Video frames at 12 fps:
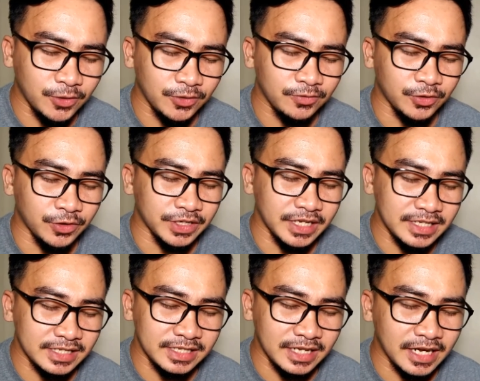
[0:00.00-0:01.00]
Lord, for
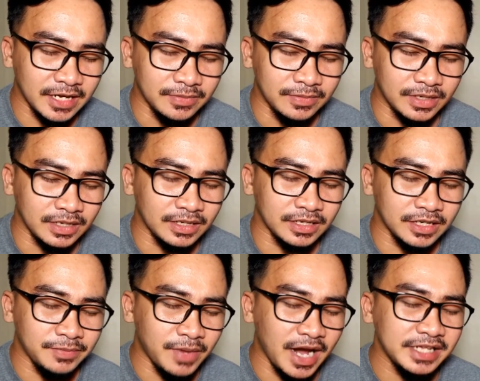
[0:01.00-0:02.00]
this time na
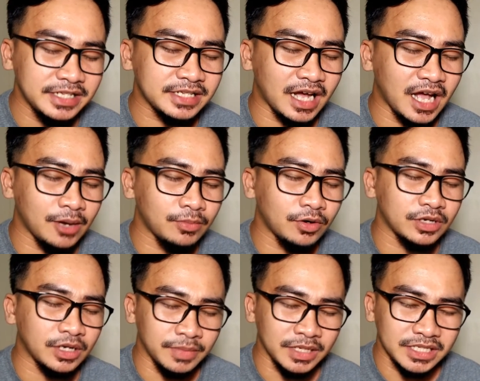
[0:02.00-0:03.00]
nag-remind sa
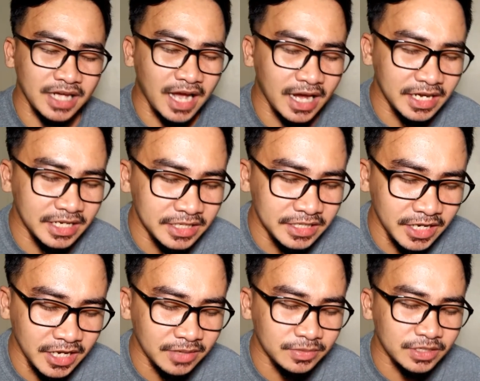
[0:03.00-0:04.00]
amon ang mensahe ni
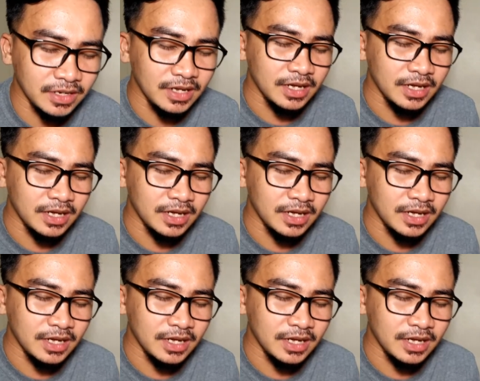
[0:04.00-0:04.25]
James.